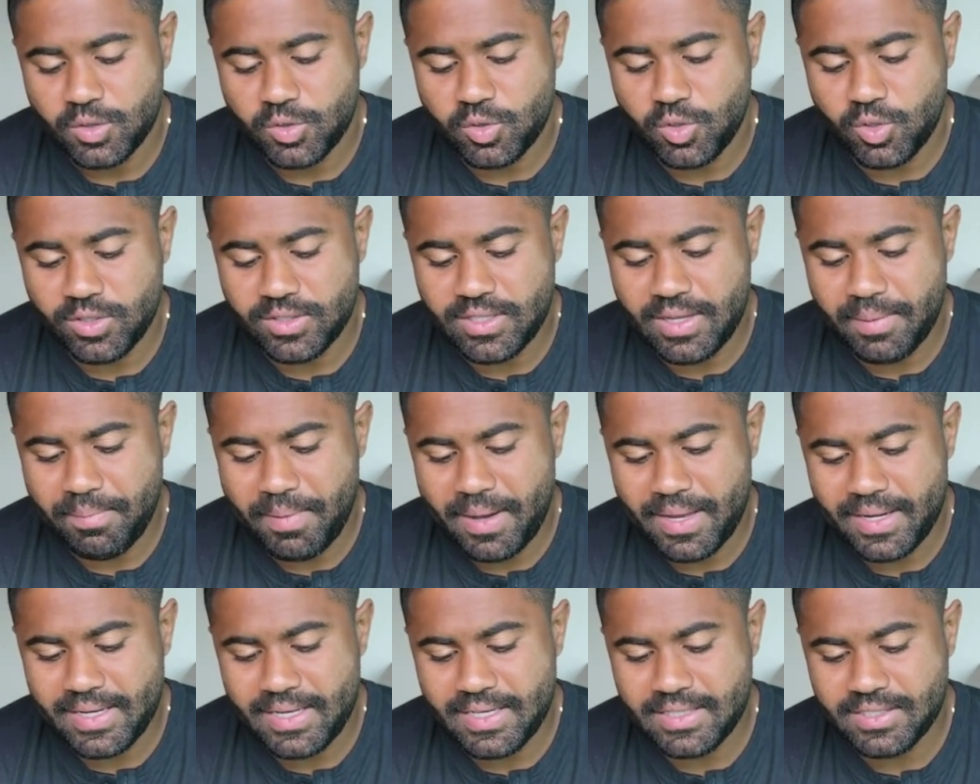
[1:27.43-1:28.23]
Toda
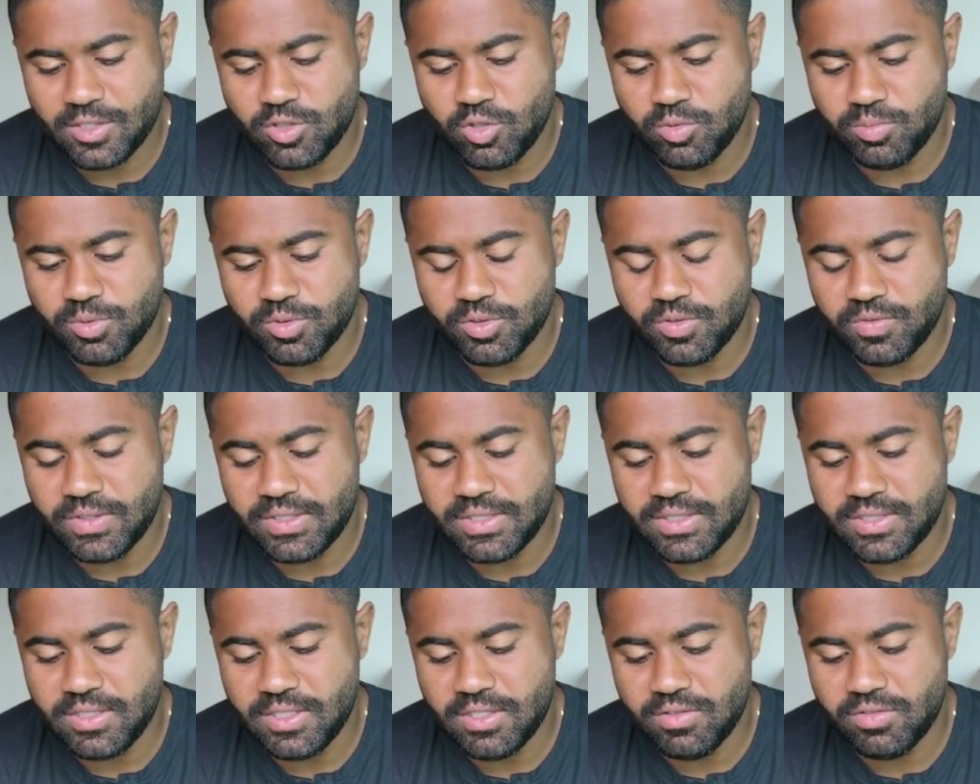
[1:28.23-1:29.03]
aparência do mundo
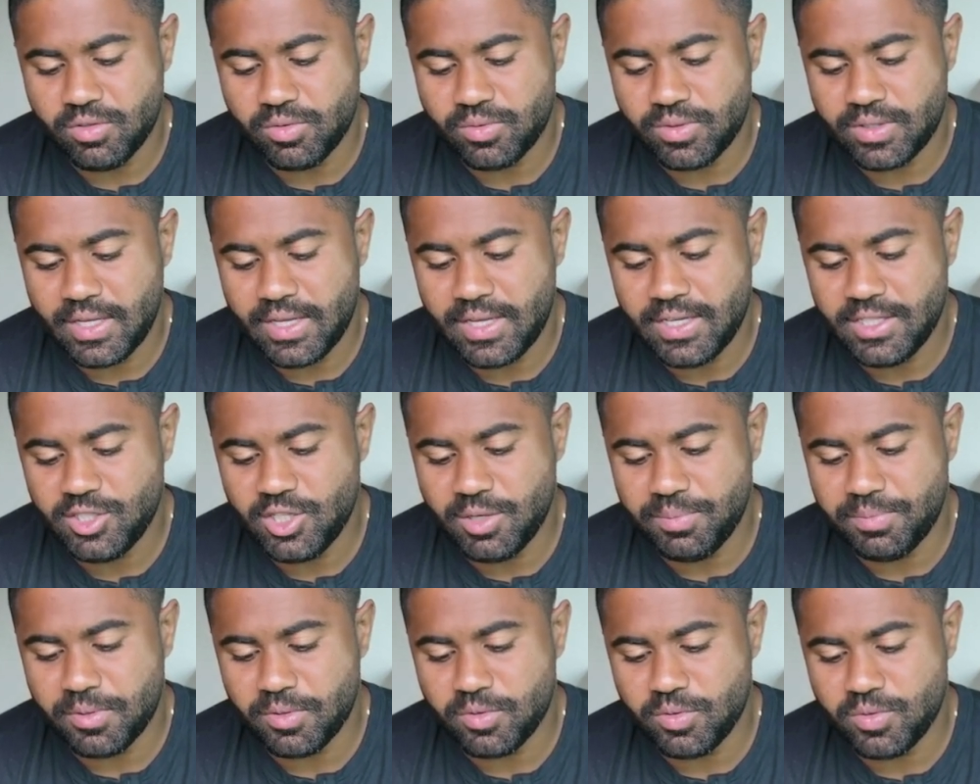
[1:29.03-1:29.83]
visível
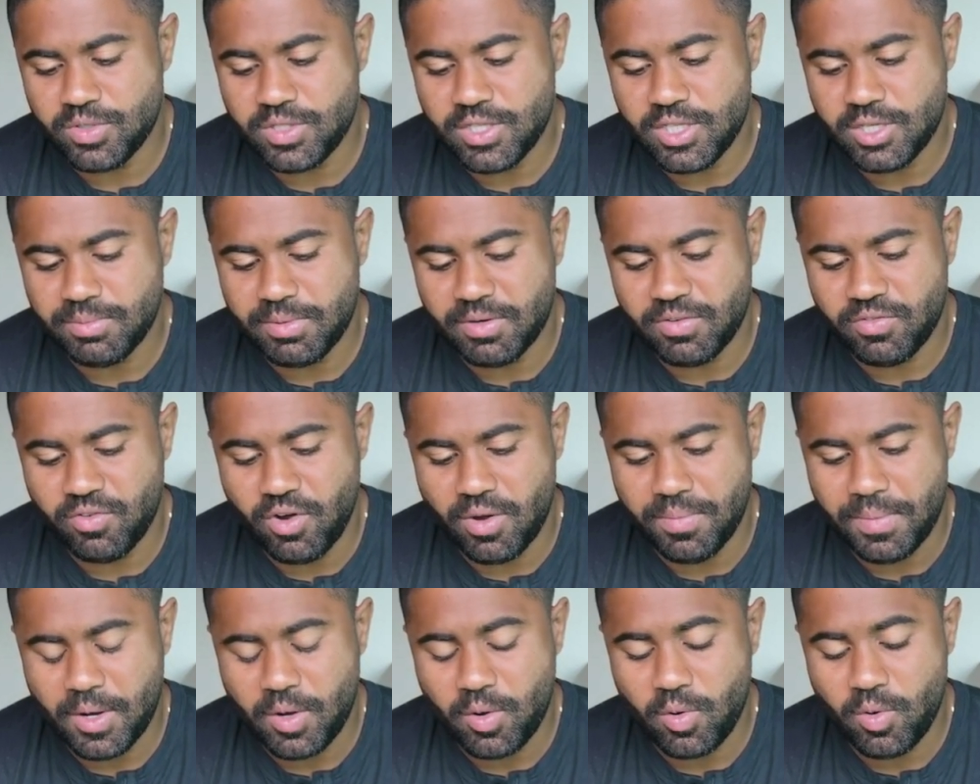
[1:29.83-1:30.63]
tende a produzir uma
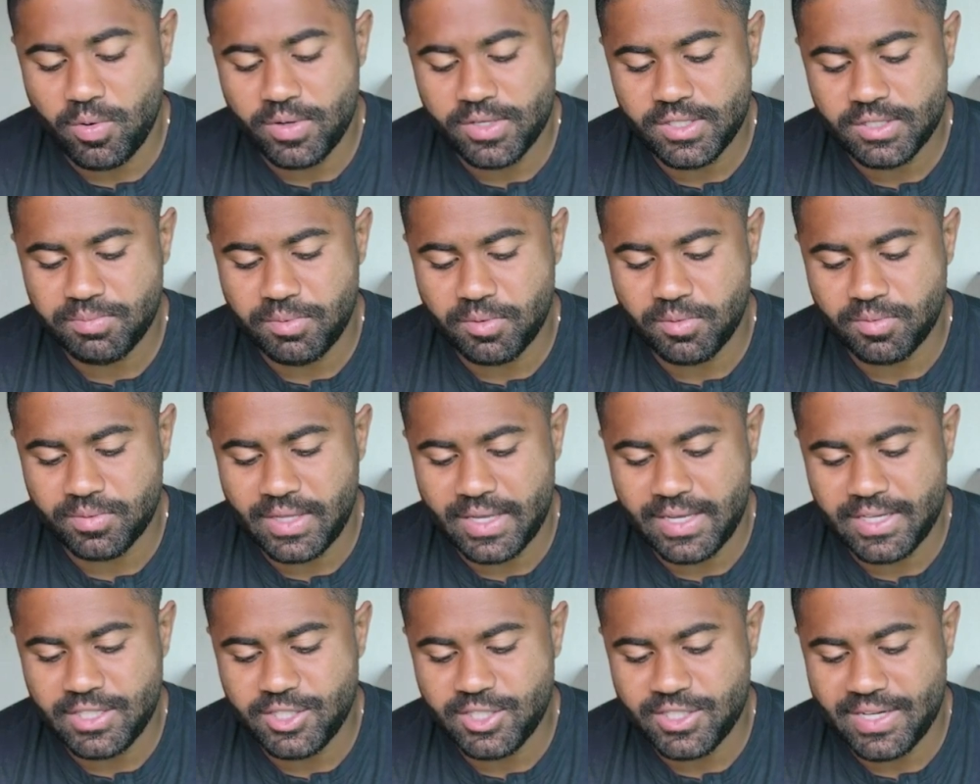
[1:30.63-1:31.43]
forma
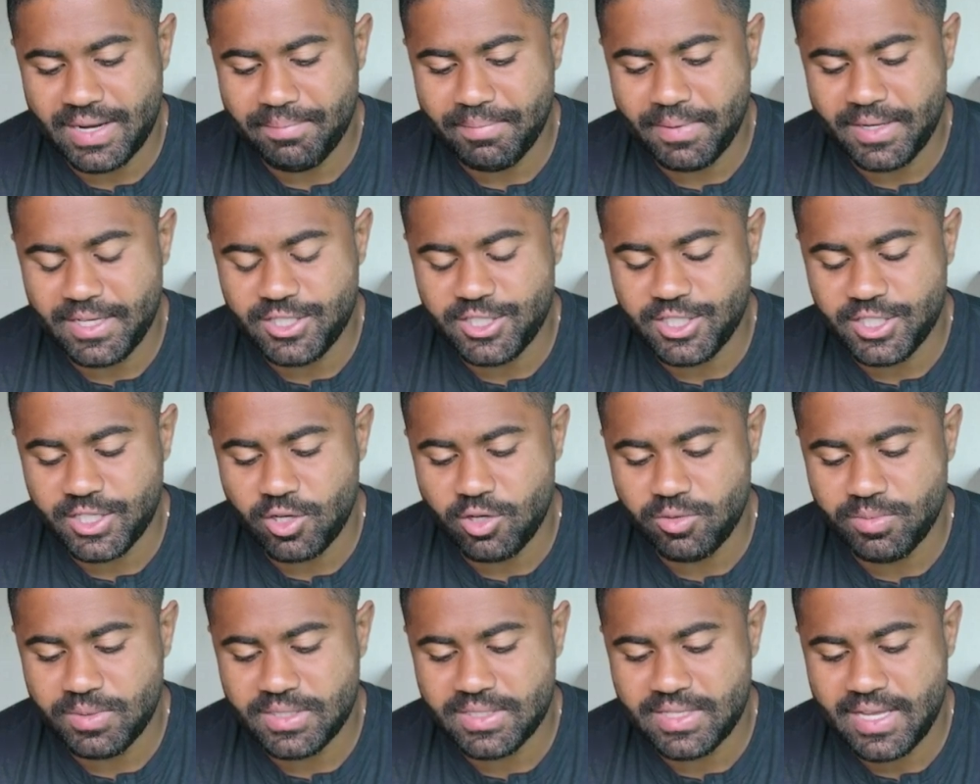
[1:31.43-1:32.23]
correspondente na mente
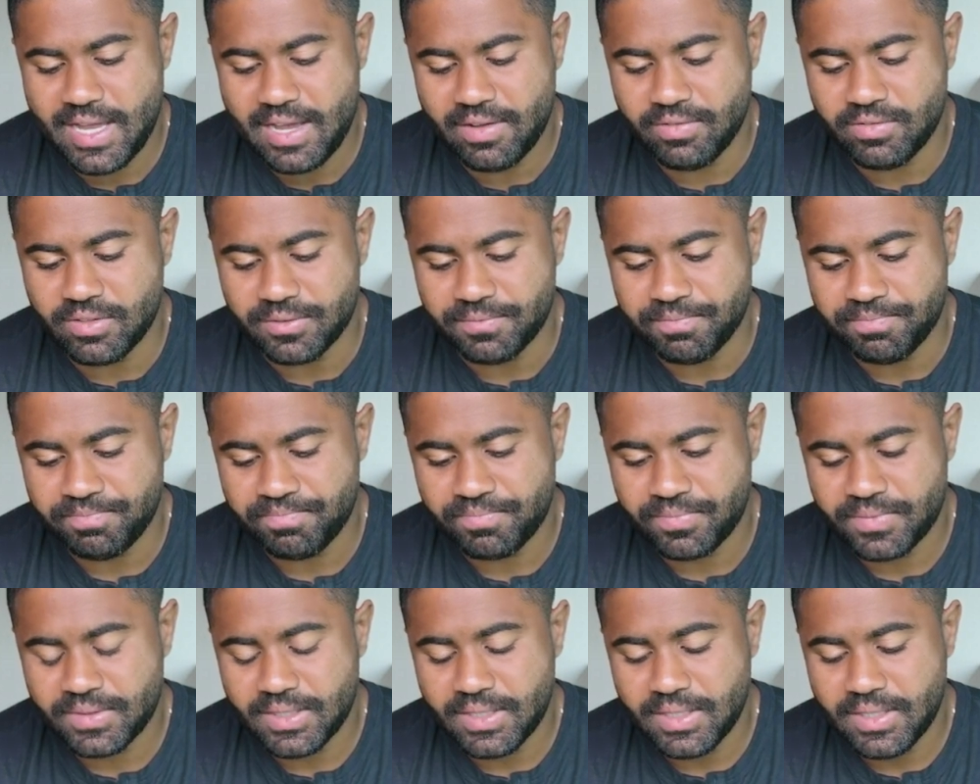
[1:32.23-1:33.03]
que a observa.
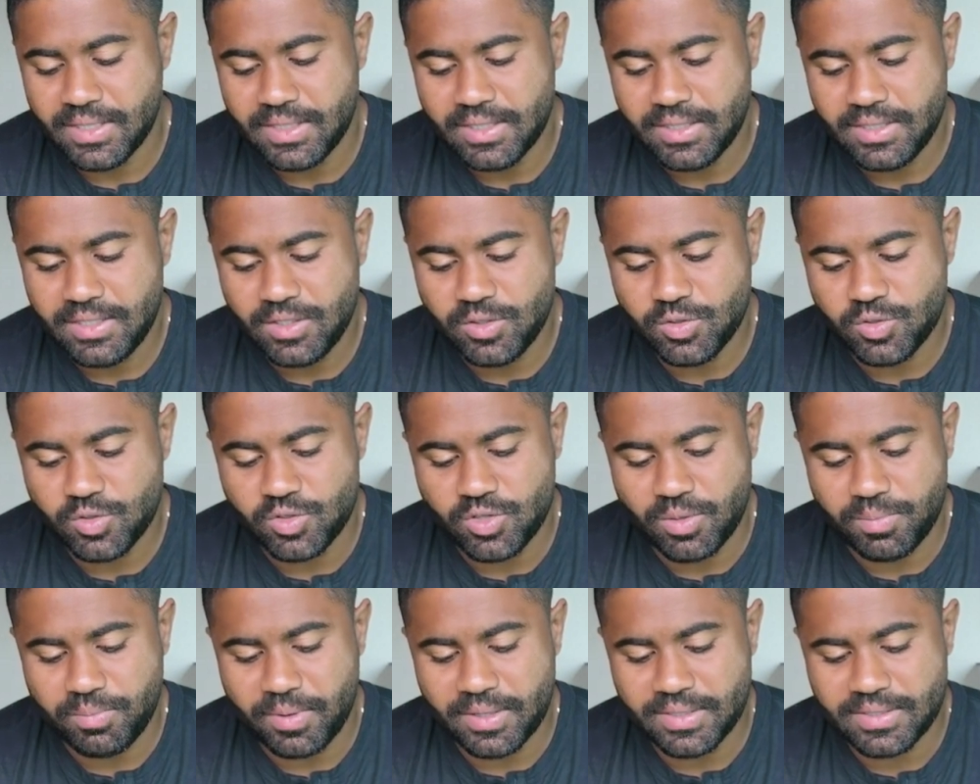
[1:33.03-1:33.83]
Isso
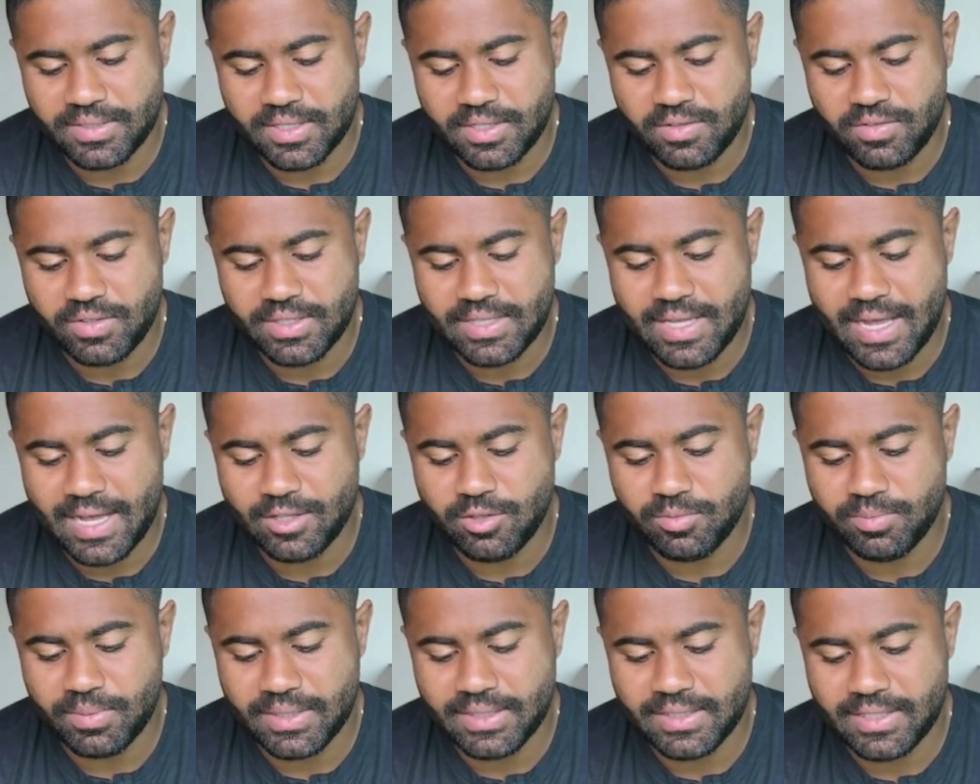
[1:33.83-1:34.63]
só pode ser
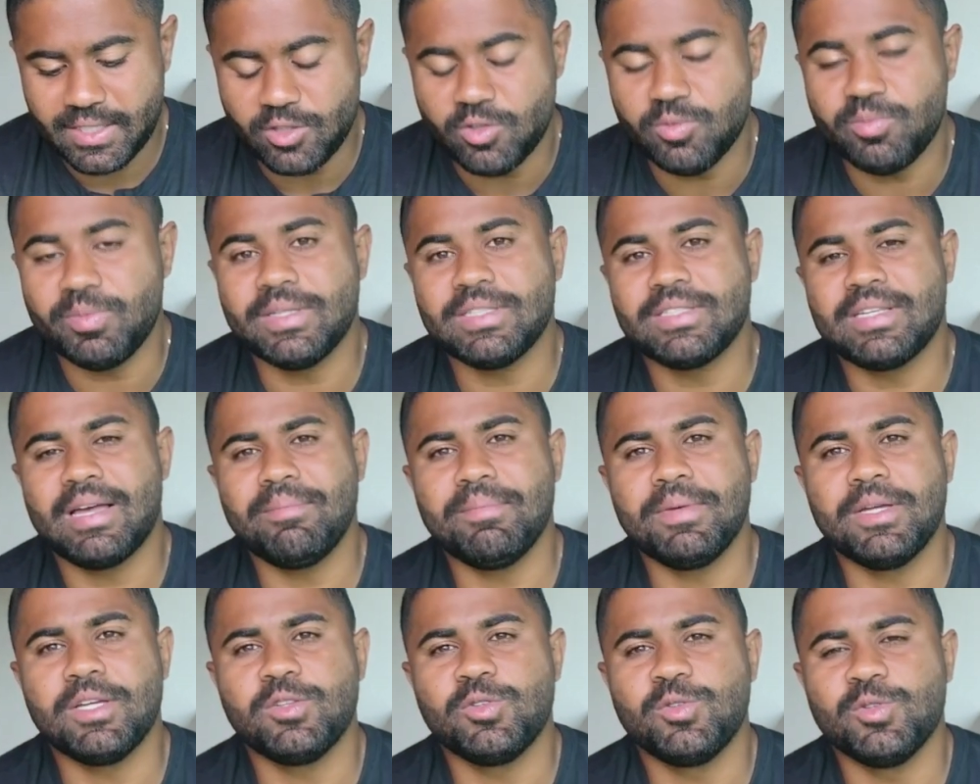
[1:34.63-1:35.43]
evitado mantendo o
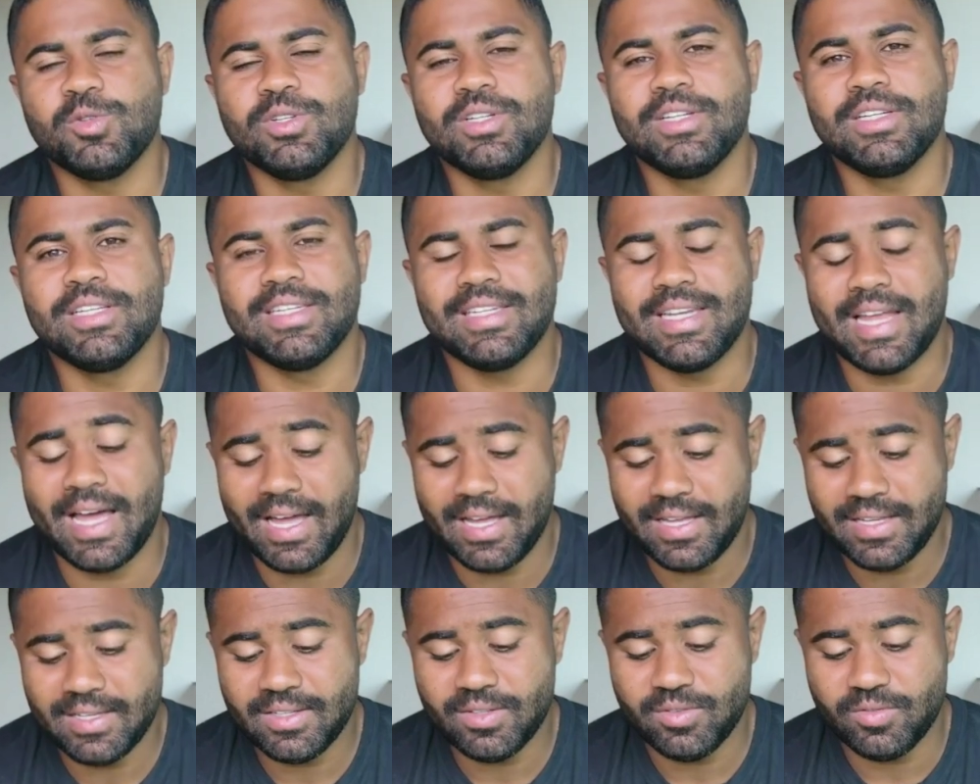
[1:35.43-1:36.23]
pensamento
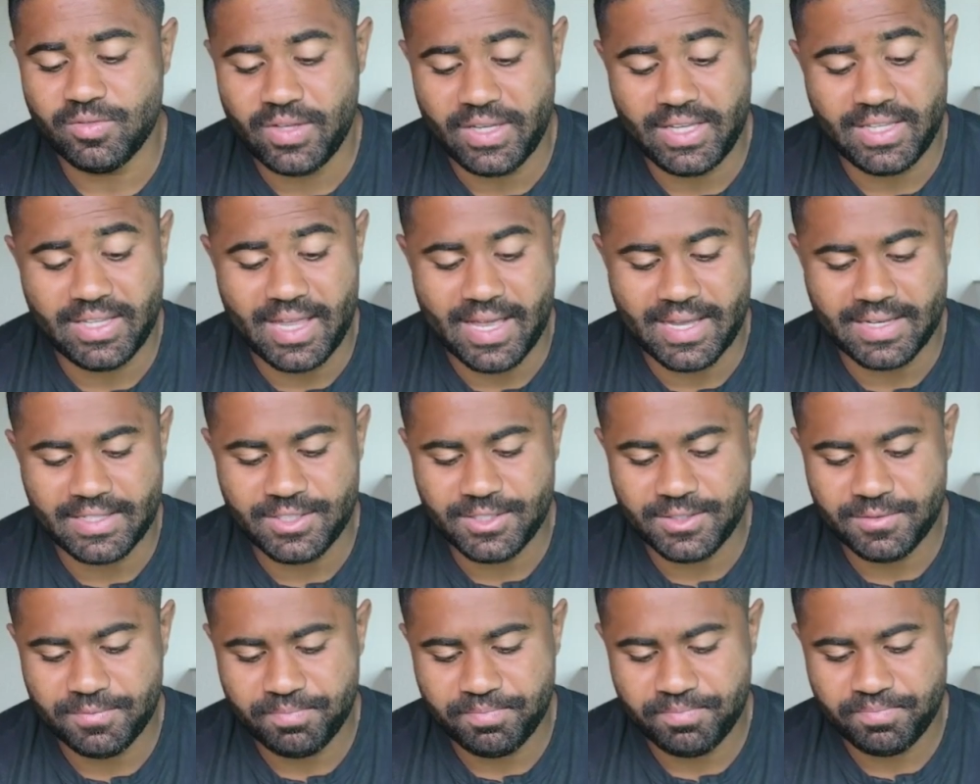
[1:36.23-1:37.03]
na
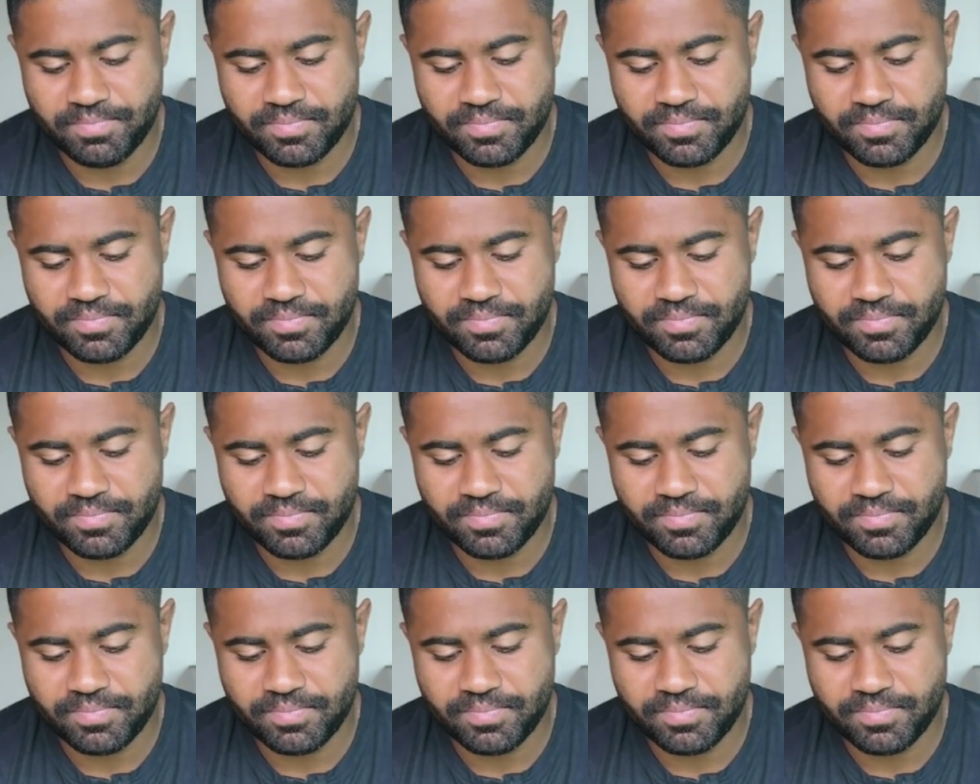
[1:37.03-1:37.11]
verdade.